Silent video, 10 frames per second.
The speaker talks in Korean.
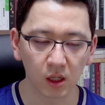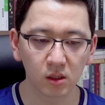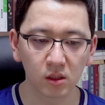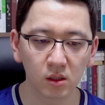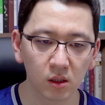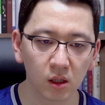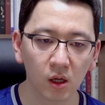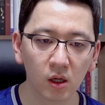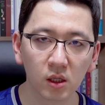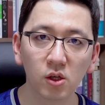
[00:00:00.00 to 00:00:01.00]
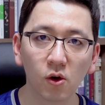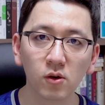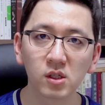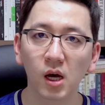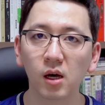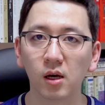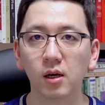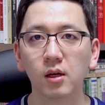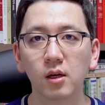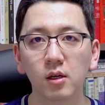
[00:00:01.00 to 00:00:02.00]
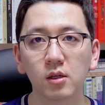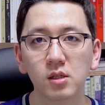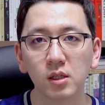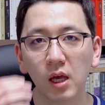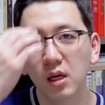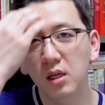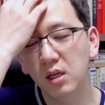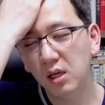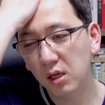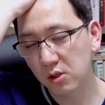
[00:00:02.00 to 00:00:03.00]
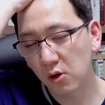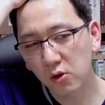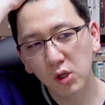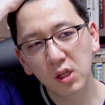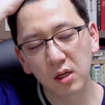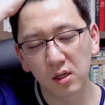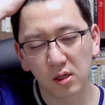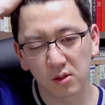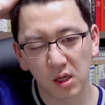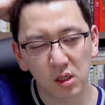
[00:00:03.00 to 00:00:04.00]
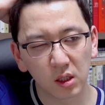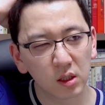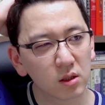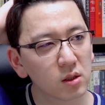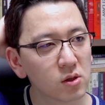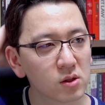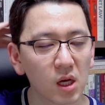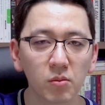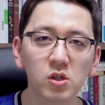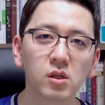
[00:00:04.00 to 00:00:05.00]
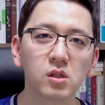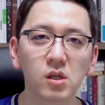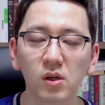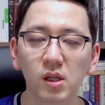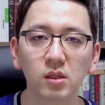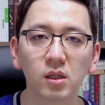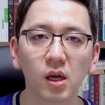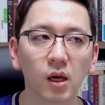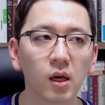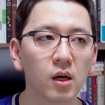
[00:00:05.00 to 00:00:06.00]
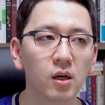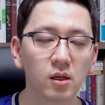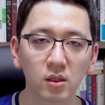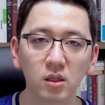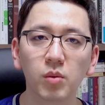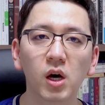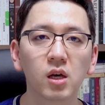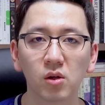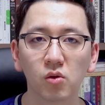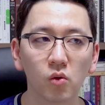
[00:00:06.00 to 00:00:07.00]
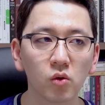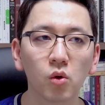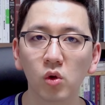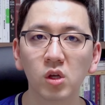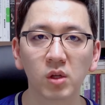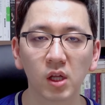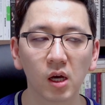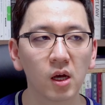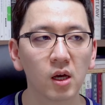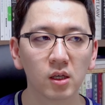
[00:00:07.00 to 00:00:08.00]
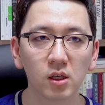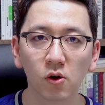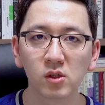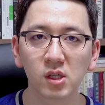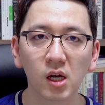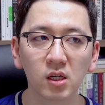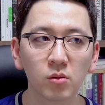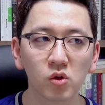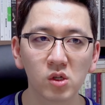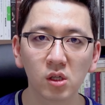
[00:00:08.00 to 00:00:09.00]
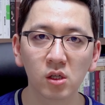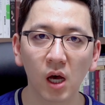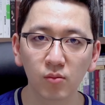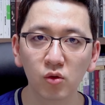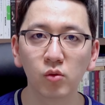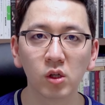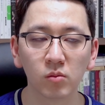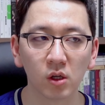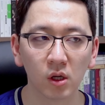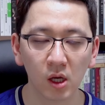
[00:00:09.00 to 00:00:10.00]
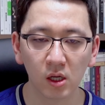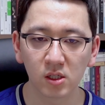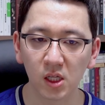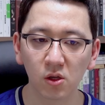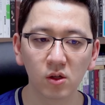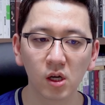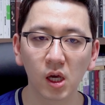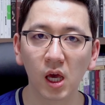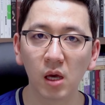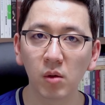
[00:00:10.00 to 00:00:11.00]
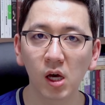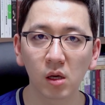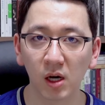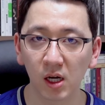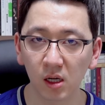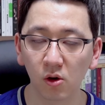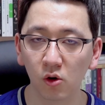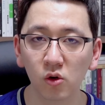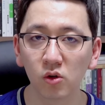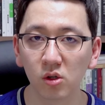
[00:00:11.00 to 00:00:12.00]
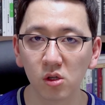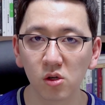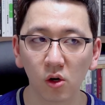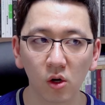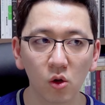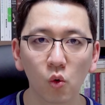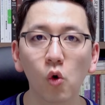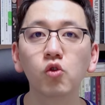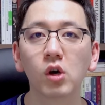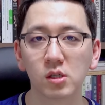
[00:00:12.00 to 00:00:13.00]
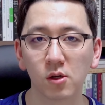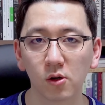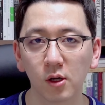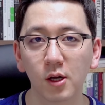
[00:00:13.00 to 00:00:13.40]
그 이 영상 이제 내일이 3년의 날이라서 사실 이틀 전, 3일 전에 찍어야 되는데 예, 급하게라도 오늘 올립니다. 이 영상을 보시는 학부모님들, 자녀들에게 애매하게 말하기 어려운 것들 있죠? 공유하세요.